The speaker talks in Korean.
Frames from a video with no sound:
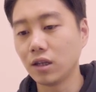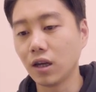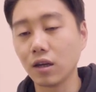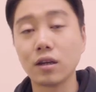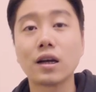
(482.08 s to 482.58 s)

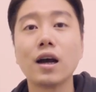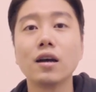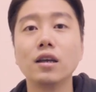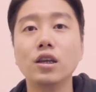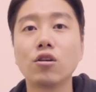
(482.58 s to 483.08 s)

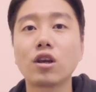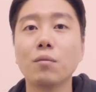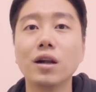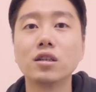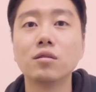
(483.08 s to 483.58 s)
제가 이렇게
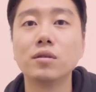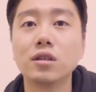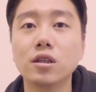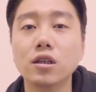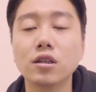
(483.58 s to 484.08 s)

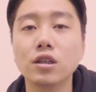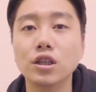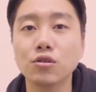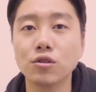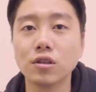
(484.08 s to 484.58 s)
말씀을 드리는
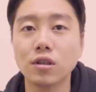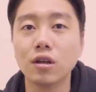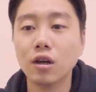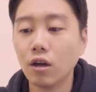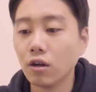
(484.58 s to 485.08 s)
이유는
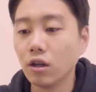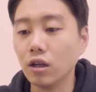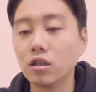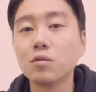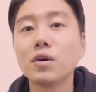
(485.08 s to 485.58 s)

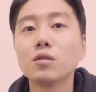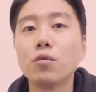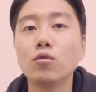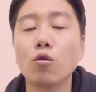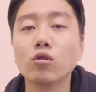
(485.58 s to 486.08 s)
이
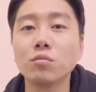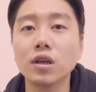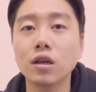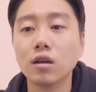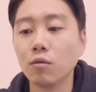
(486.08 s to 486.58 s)
스마트폰
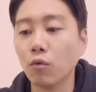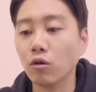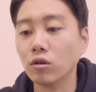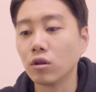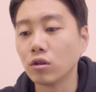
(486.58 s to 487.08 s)
녹음기,
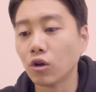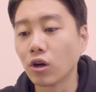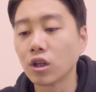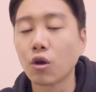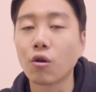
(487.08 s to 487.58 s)
뭐저
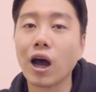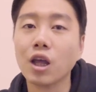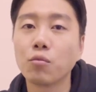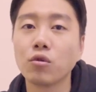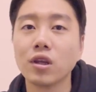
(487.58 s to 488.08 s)
같은 경우는
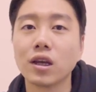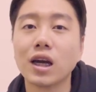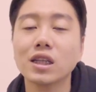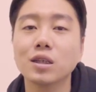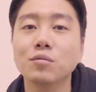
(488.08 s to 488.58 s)

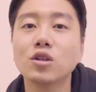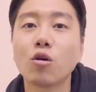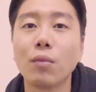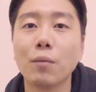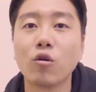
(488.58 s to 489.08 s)
아이폰이니까
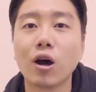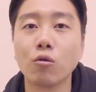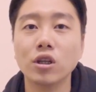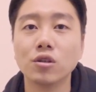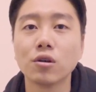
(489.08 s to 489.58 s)
음성
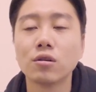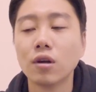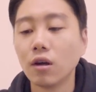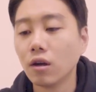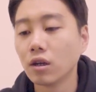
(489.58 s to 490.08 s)
메모라고 있죠.
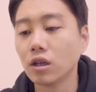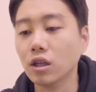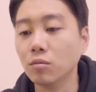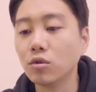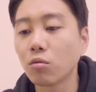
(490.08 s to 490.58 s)

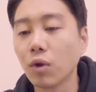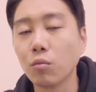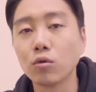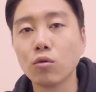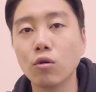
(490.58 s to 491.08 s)
그 음성
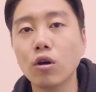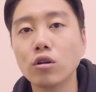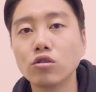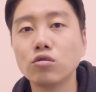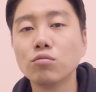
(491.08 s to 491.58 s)
메모도
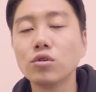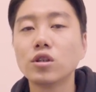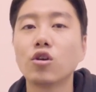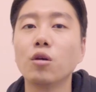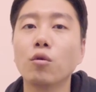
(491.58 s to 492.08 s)
충분히
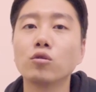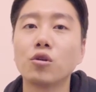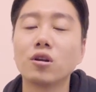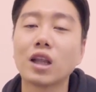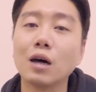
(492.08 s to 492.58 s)
저의
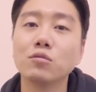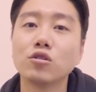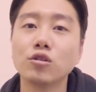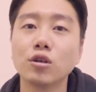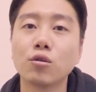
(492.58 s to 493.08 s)
목소리를 담을
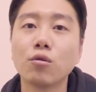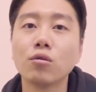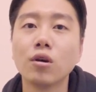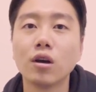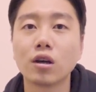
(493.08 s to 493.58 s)
수
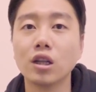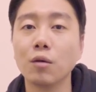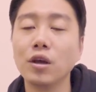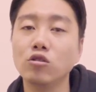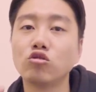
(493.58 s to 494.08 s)
있고, 그
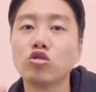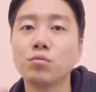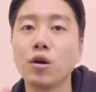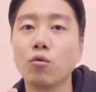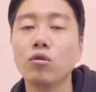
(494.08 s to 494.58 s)
다음에
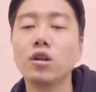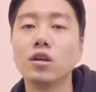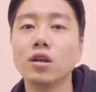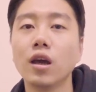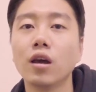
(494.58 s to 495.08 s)
유튜브에
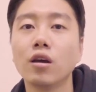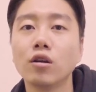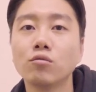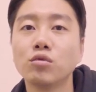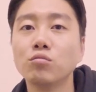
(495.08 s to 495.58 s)
올리기에
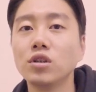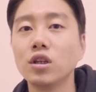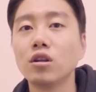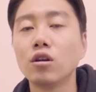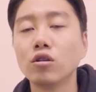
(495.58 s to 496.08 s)

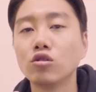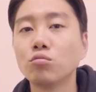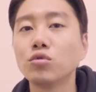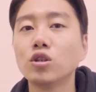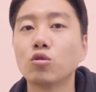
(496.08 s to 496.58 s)
품질이
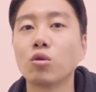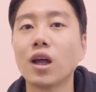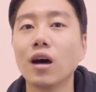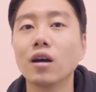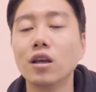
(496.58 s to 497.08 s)
충분히
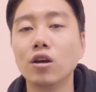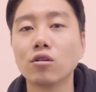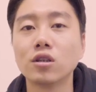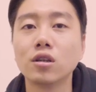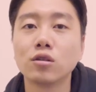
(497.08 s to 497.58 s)
좋다.
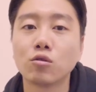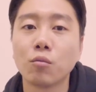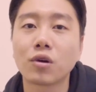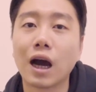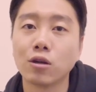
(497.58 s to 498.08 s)
이것을
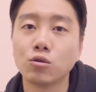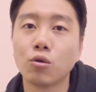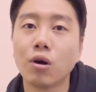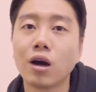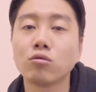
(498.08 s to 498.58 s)
좀
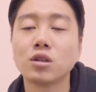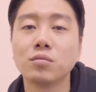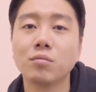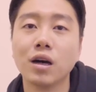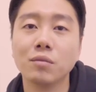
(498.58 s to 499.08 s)
강조하고
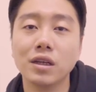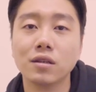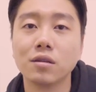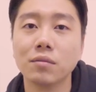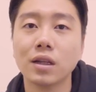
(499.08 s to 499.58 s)
싶은 마음이
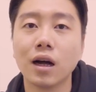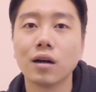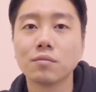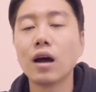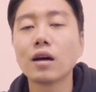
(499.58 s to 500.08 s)
있습니다.
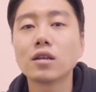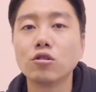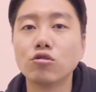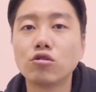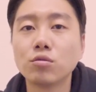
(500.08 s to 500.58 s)

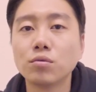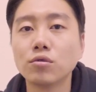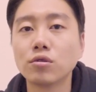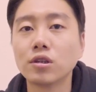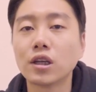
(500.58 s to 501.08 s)
항상
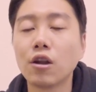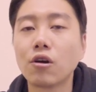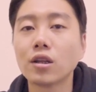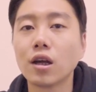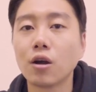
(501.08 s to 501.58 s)
유튜브를
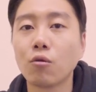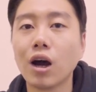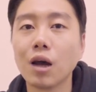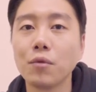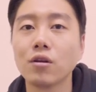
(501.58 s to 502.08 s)
촬영한다라고
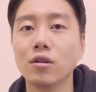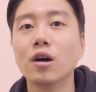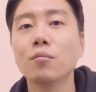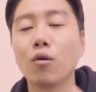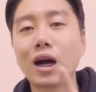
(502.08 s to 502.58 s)
하면
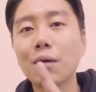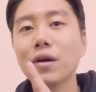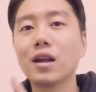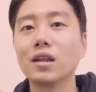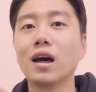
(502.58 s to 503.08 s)
뭐
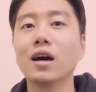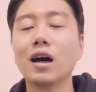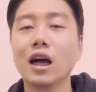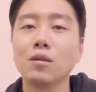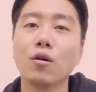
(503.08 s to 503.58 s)
카메라나
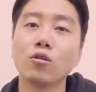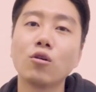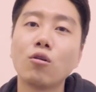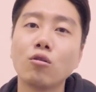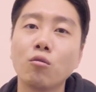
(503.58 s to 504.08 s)
아니면
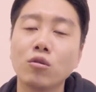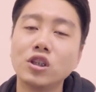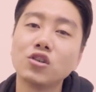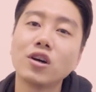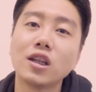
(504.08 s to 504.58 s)
어떤 걸로 뭐
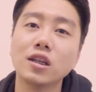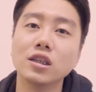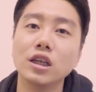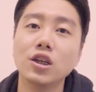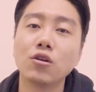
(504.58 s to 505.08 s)
찍어야
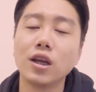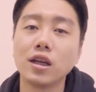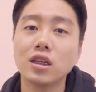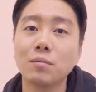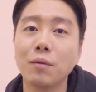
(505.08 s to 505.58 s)
되는지 이런
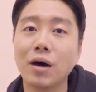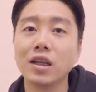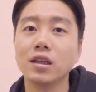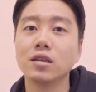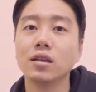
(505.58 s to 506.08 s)
얘기들만
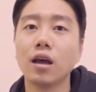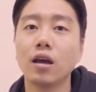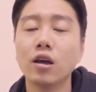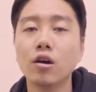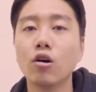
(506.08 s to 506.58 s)
많이 있는데
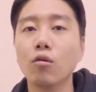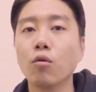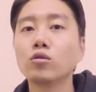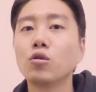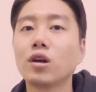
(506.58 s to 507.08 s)
어,
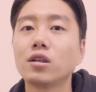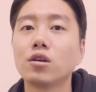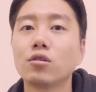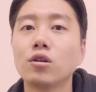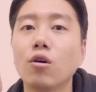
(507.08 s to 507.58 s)
목소리 같은
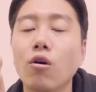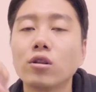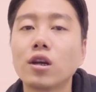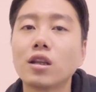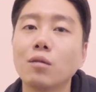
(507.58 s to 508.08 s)
것들을
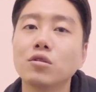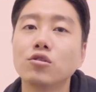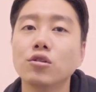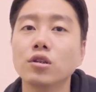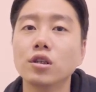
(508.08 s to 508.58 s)
어떻게 담을
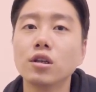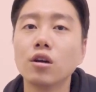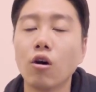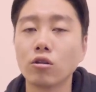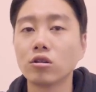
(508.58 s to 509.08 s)
수 있는지
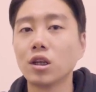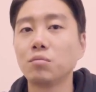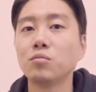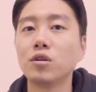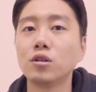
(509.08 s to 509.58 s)
어떤
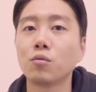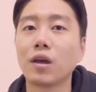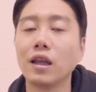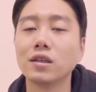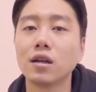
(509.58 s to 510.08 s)
제품들이 좀
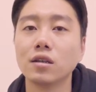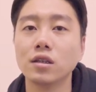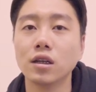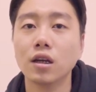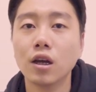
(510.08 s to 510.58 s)

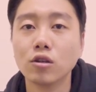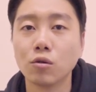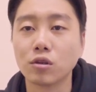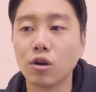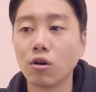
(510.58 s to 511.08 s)
괜찮은지
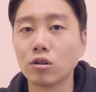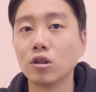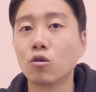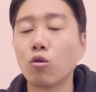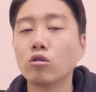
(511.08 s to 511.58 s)
좀 그런
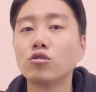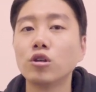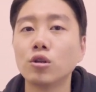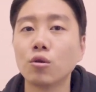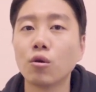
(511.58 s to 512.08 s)
것들을 고를 수
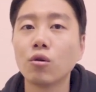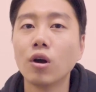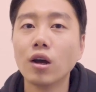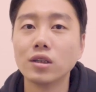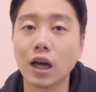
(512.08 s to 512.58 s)
있도록
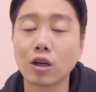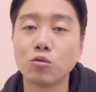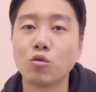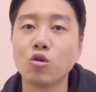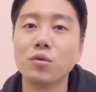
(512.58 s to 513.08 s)
제가
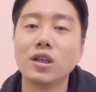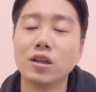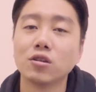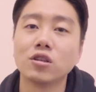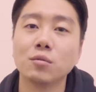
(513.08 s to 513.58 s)
좀 도움이
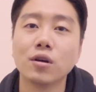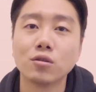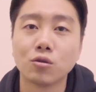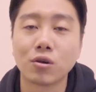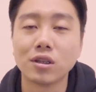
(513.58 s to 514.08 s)

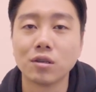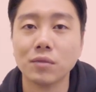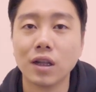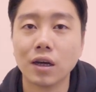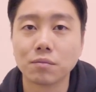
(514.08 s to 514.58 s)
되셨으면
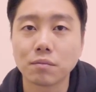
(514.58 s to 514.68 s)
좋겠습니다.